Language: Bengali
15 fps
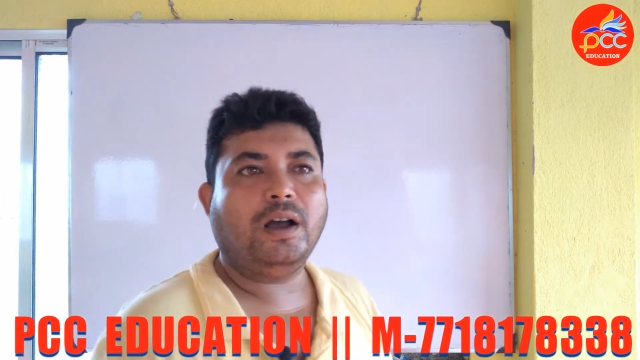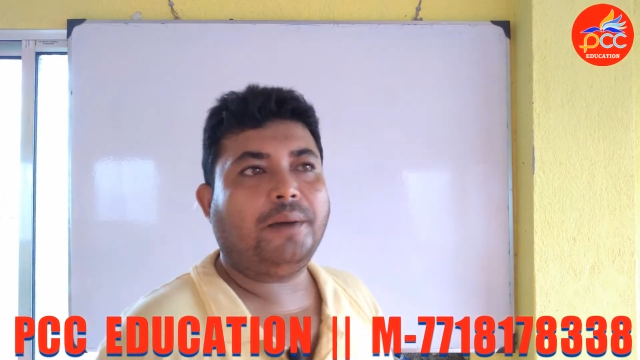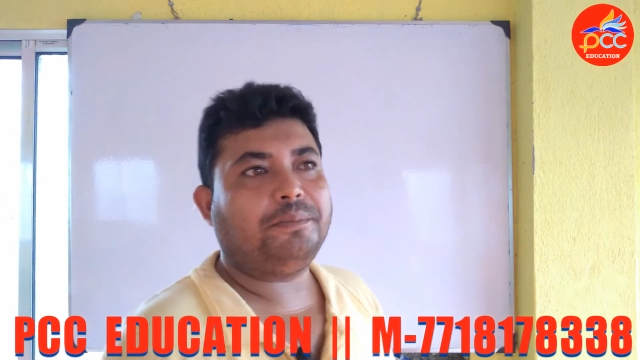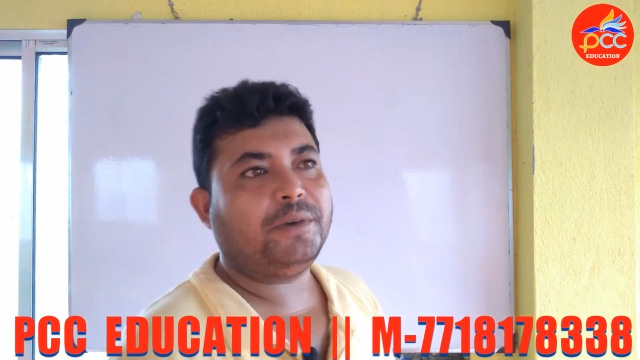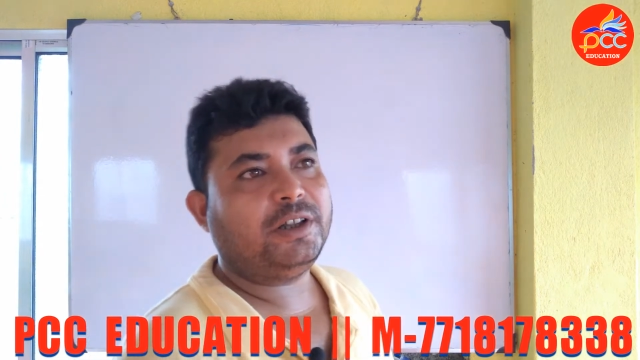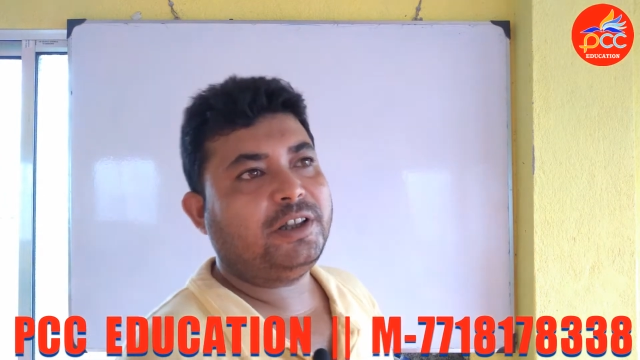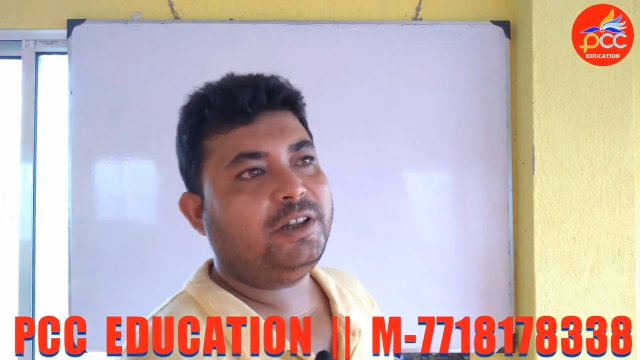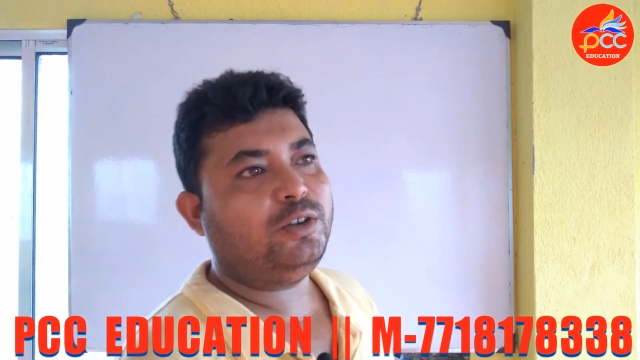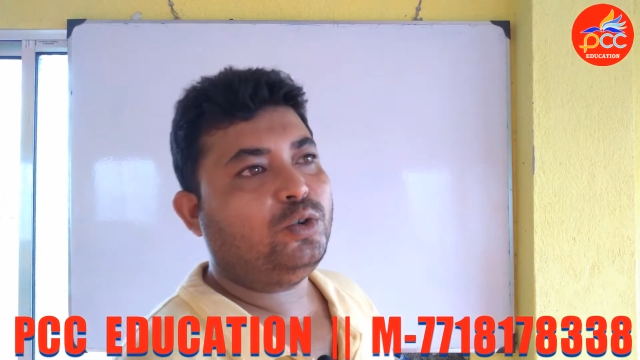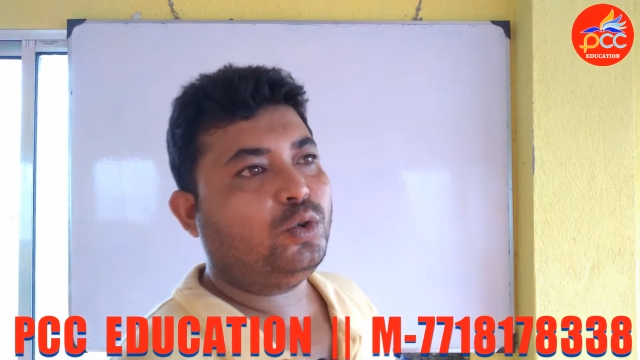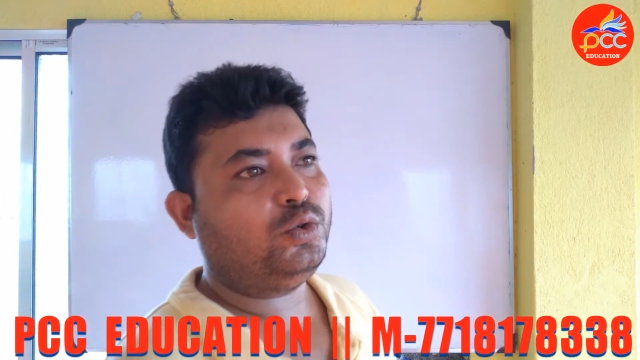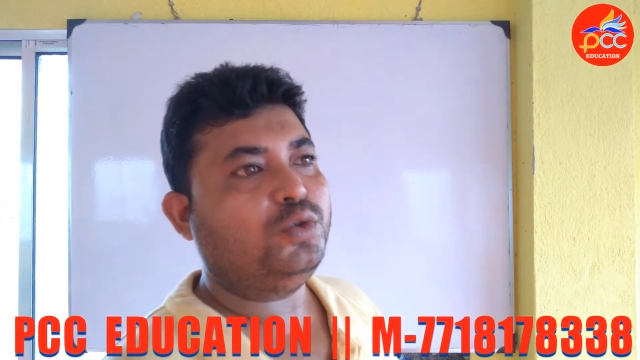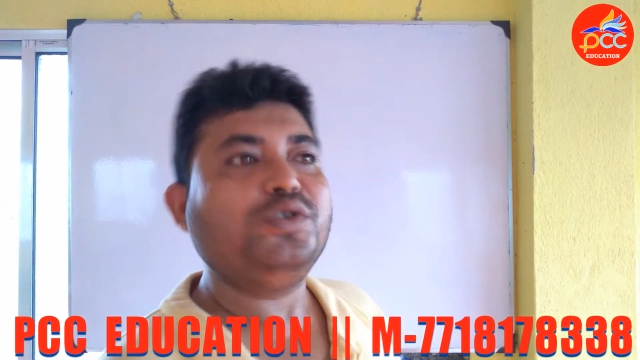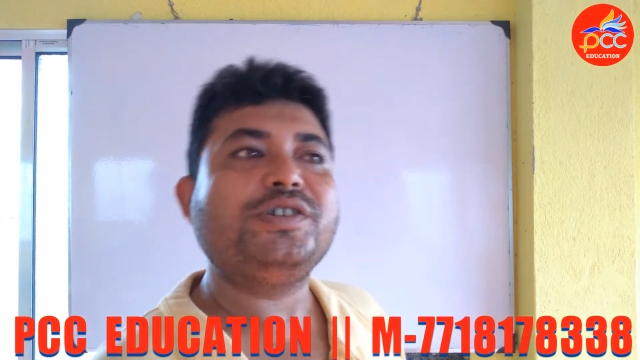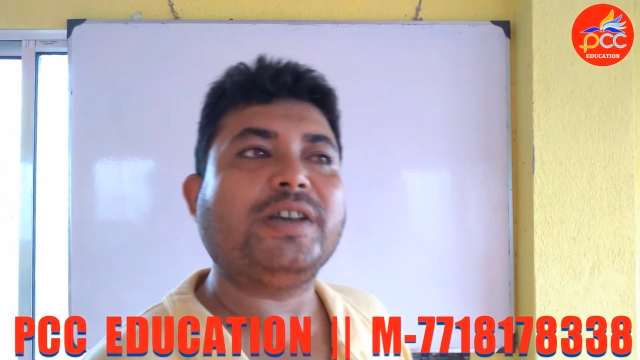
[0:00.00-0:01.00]
আপনাদের
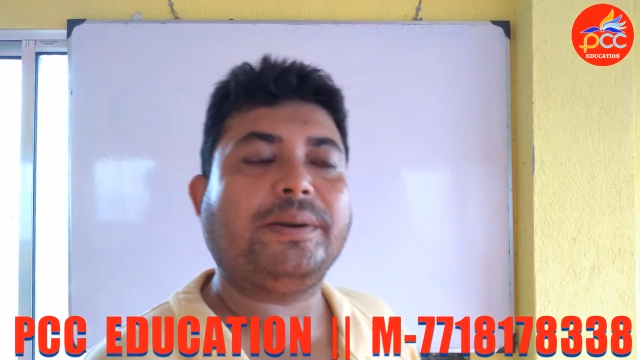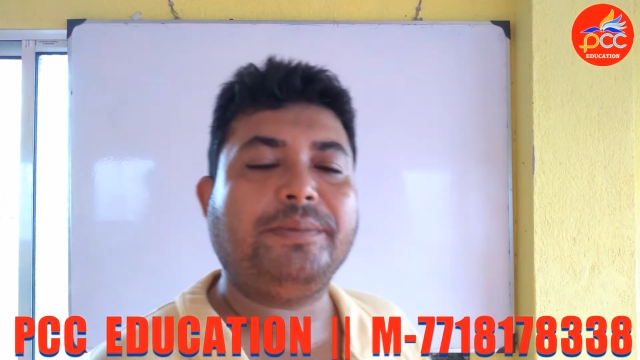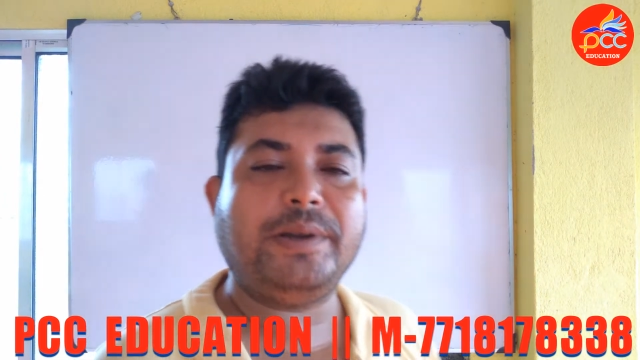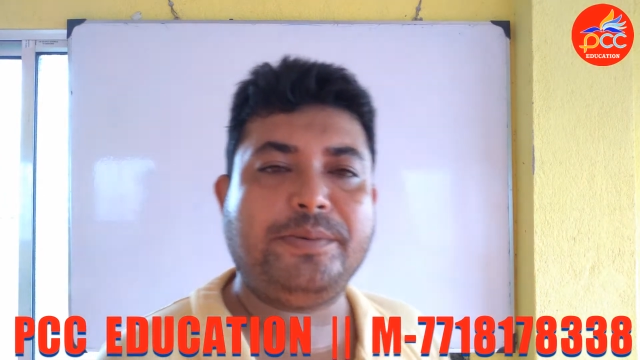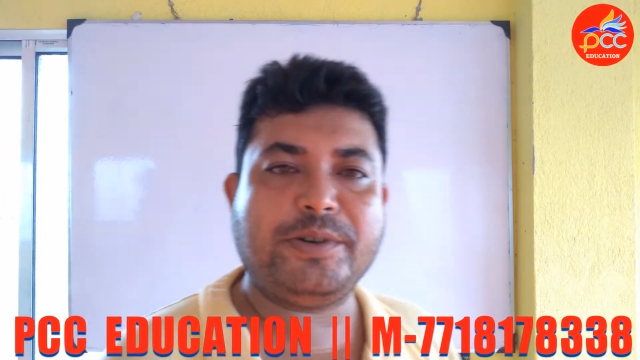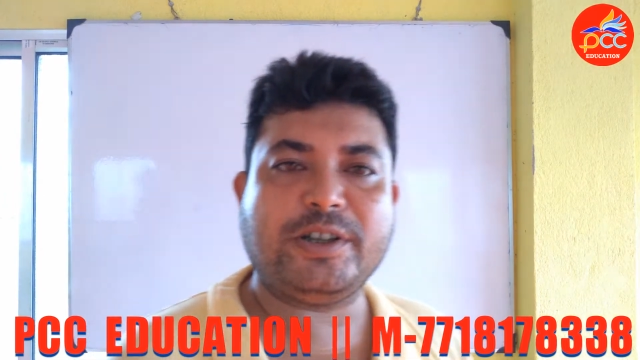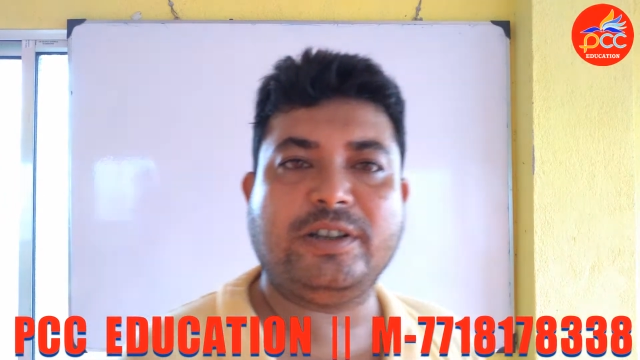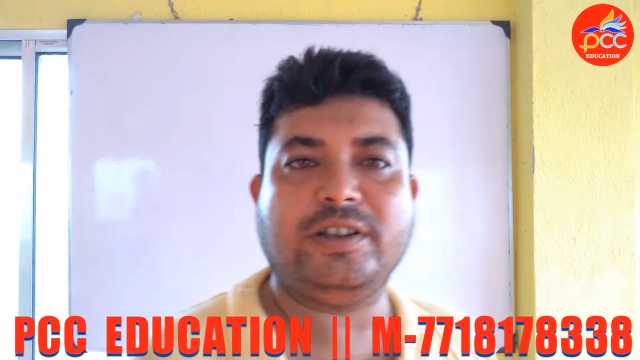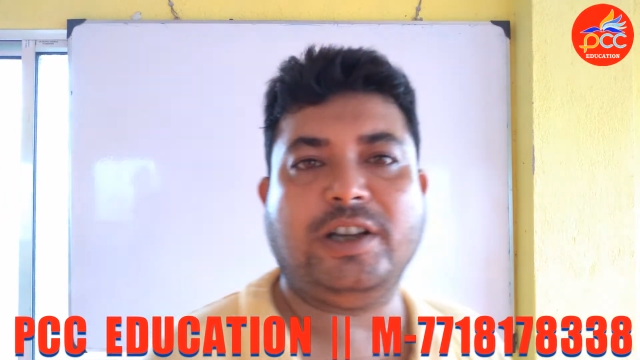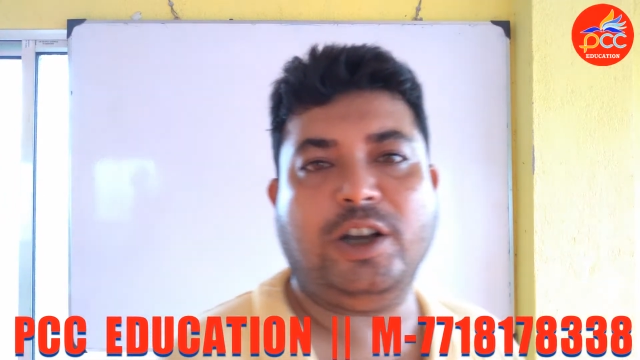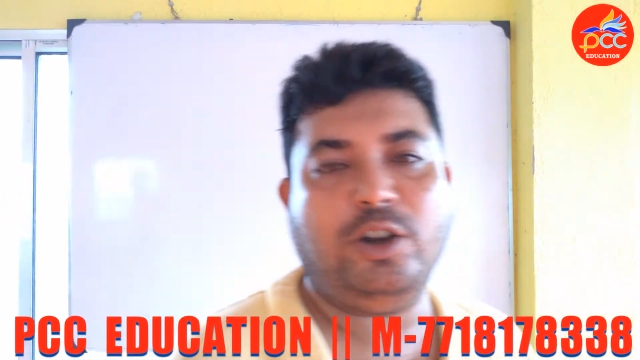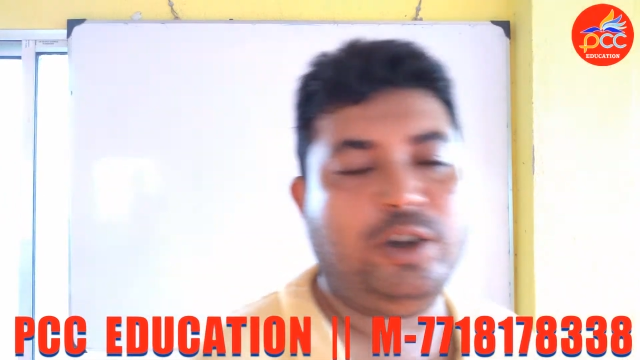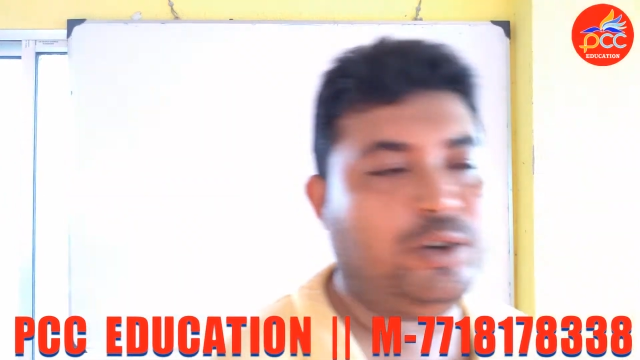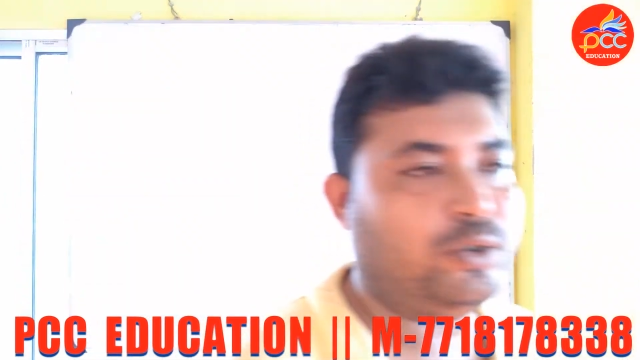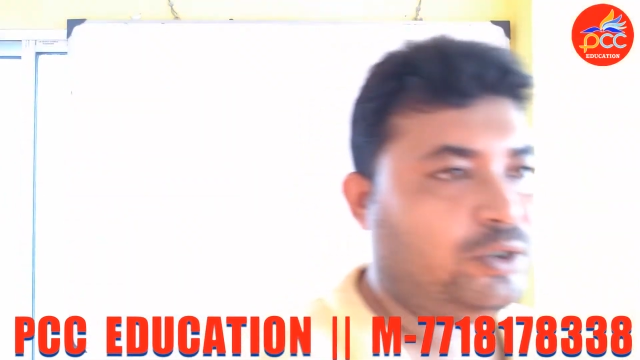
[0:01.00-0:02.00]
নতুন সাবডিভিশন
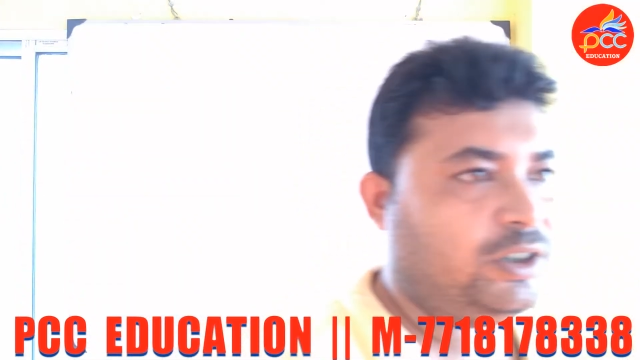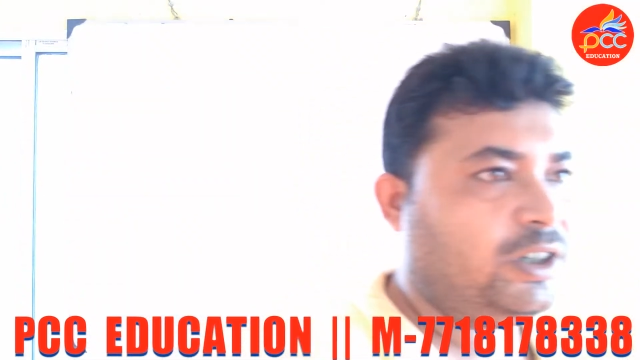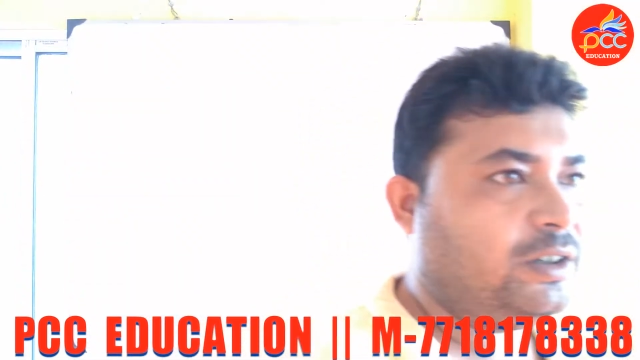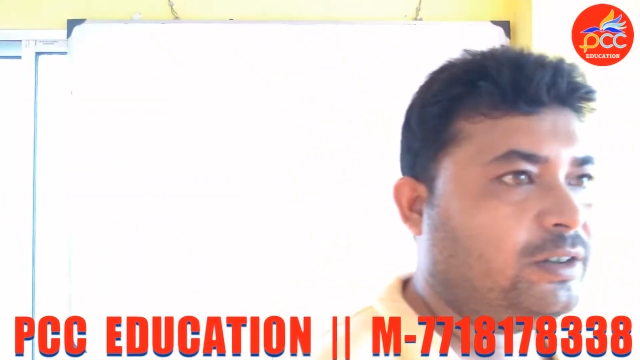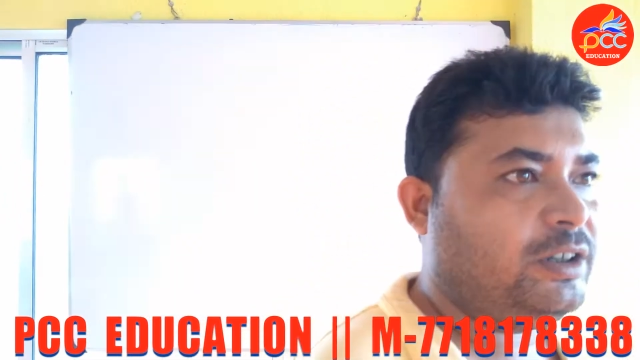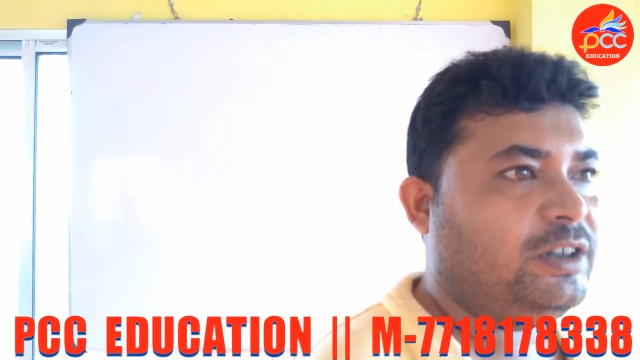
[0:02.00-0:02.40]
তাহলে কোনটা